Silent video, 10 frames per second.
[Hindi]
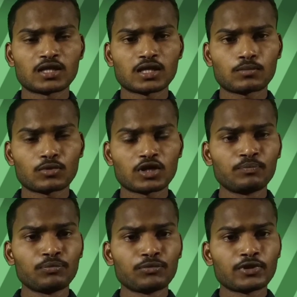के बाद
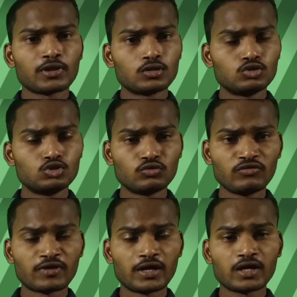आपका जो
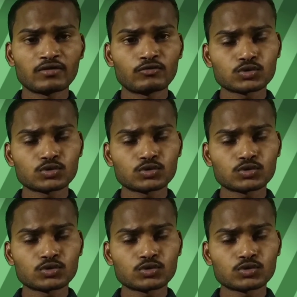भी फंड है